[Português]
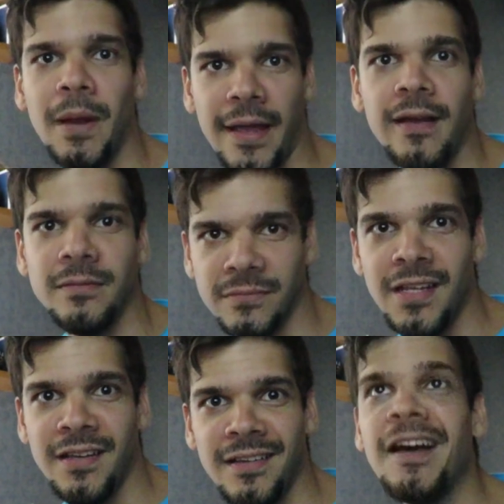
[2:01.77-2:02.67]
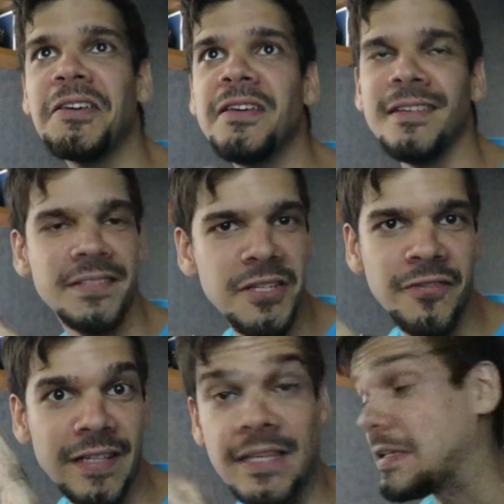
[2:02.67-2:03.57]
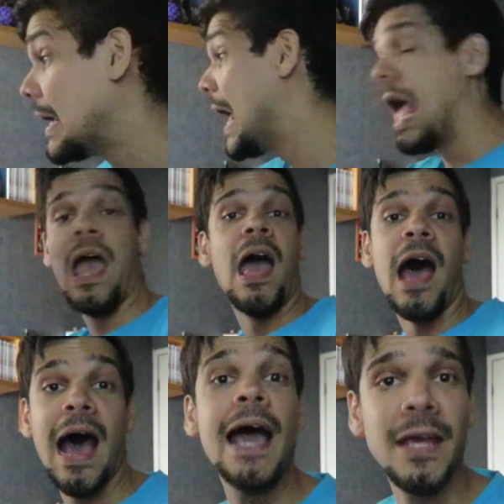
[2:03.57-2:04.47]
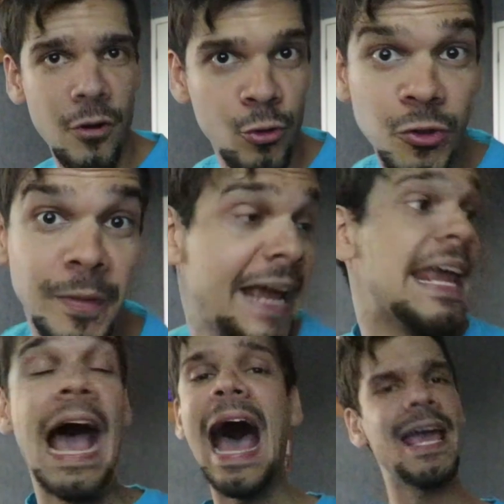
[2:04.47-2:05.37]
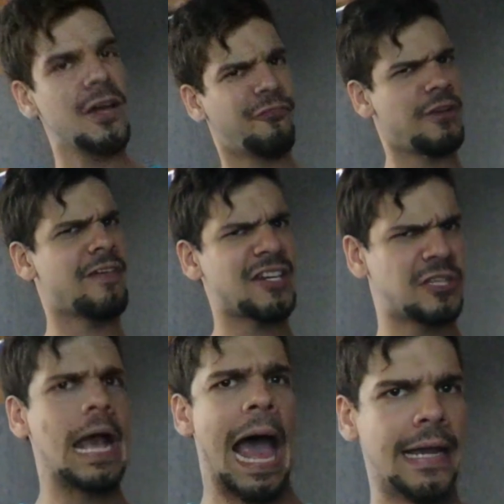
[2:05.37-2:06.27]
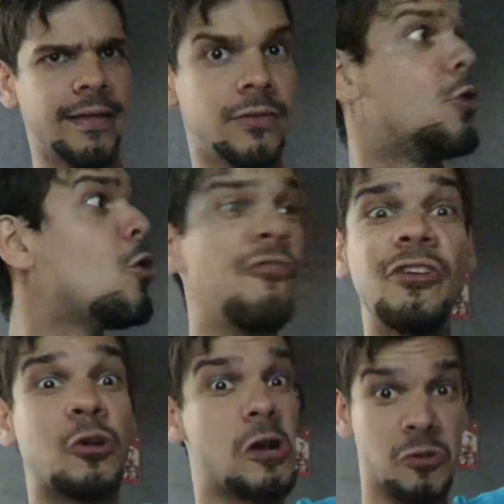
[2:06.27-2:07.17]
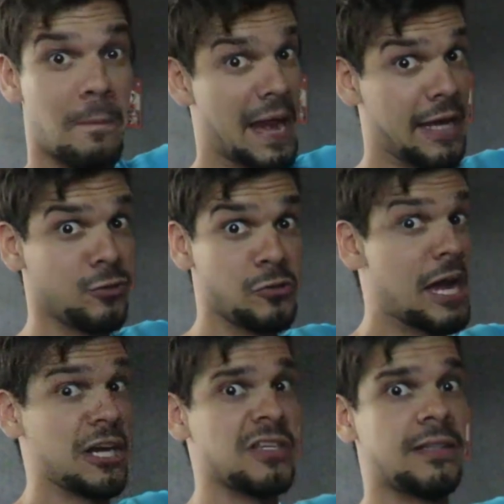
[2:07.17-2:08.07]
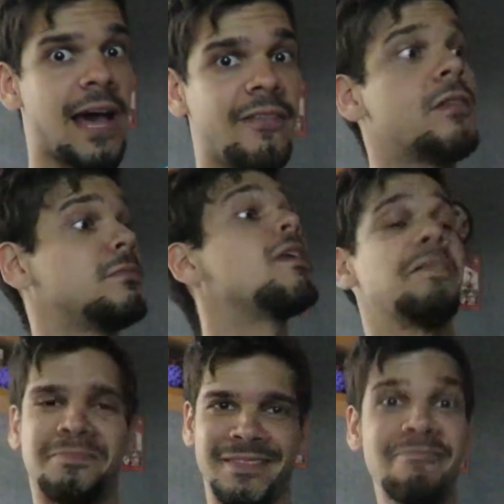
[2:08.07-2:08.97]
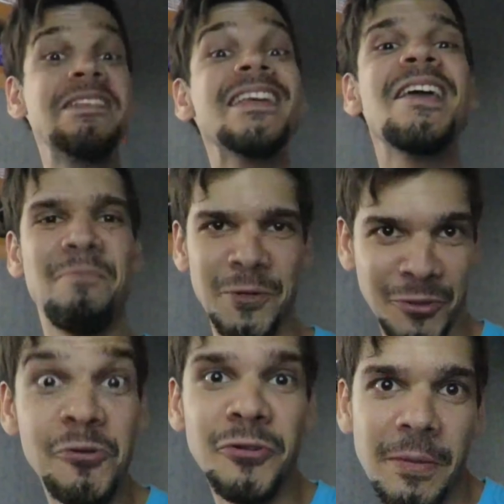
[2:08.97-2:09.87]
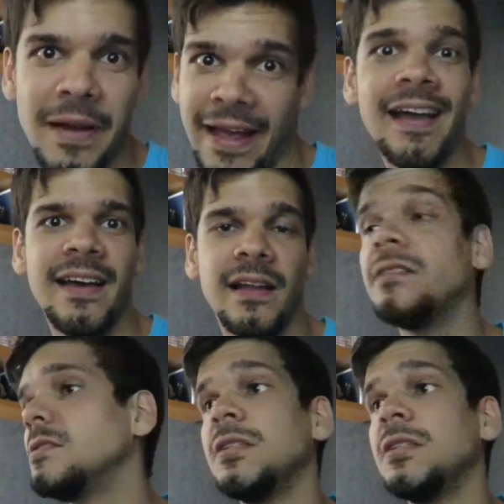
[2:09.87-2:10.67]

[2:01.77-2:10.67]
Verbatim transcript: brega, aqui em Recife, etc. Aí eu curto brega. Aí eu fui investigar, né? Eu, eu vi tocando um brega no lugar que a gente tava. Eu, mas e aí, pô? Tu curte brega? Ela.